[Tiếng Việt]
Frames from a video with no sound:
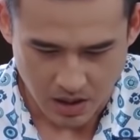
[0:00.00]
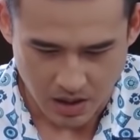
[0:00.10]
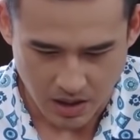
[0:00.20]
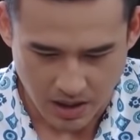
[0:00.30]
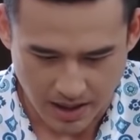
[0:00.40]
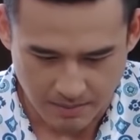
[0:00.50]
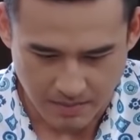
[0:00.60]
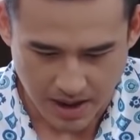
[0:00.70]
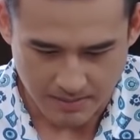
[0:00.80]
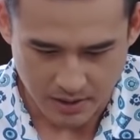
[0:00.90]
ờ,
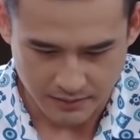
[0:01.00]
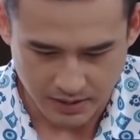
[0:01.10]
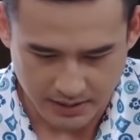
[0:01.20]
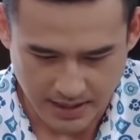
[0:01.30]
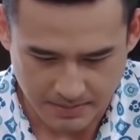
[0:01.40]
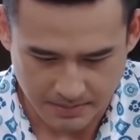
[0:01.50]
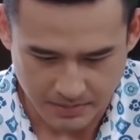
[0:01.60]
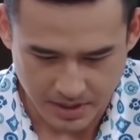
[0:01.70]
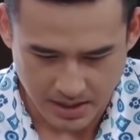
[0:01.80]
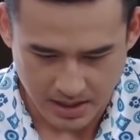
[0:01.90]
giảm 30 phần trăm
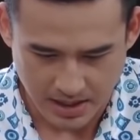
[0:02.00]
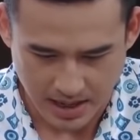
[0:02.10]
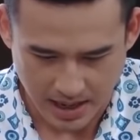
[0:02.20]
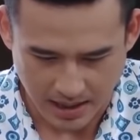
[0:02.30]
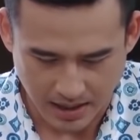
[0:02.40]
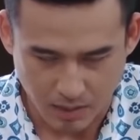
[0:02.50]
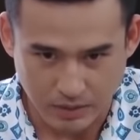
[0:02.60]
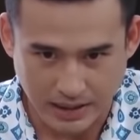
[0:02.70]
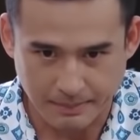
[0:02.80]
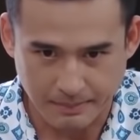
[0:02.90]
là
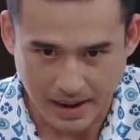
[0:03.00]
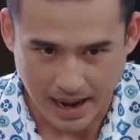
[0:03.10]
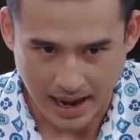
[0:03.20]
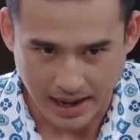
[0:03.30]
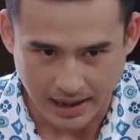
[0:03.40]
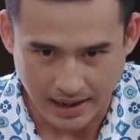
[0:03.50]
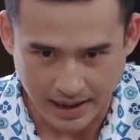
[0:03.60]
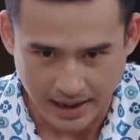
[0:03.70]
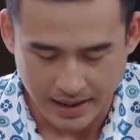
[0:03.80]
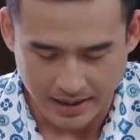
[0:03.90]
0.3
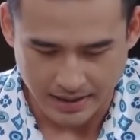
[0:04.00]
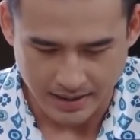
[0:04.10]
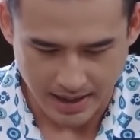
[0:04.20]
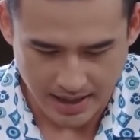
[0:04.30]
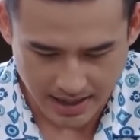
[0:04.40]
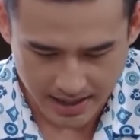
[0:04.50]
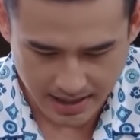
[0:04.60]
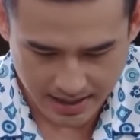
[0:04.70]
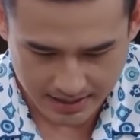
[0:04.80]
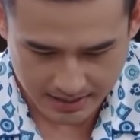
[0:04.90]
vậy
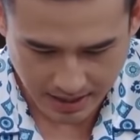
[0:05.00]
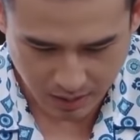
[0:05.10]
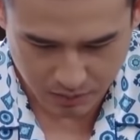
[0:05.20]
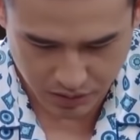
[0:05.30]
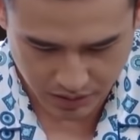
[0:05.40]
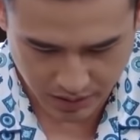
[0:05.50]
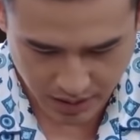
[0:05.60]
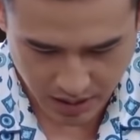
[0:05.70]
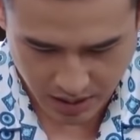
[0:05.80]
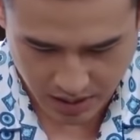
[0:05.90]
lấy ờ, uh, 60
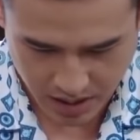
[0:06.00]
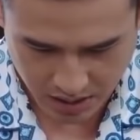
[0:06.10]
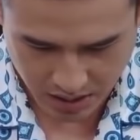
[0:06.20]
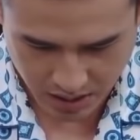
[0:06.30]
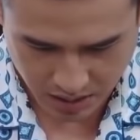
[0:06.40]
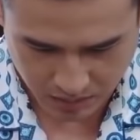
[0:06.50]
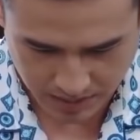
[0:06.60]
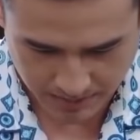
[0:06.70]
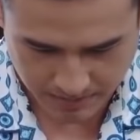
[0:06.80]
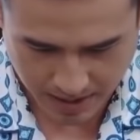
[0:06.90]
nhân cho
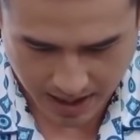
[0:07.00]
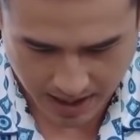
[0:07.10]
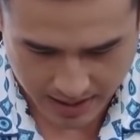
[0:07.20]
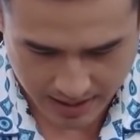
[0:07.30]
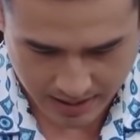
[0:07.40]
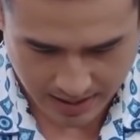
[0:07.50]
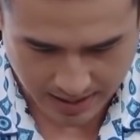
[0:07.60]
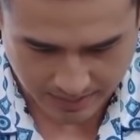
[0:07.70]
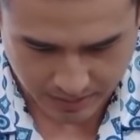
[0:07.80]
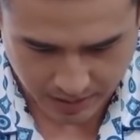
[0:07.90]
0.3 là
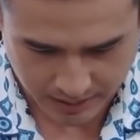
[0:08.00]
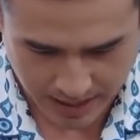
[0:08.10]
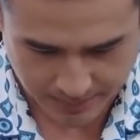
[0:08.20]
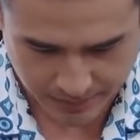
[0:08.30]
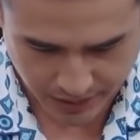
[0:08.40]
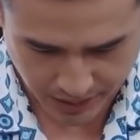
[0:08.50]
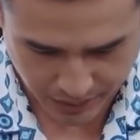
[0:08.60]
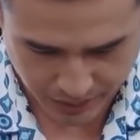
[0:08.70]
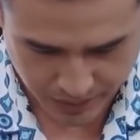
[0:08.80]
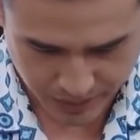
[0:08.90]
thành 18
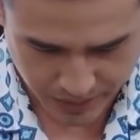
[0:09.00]
triệu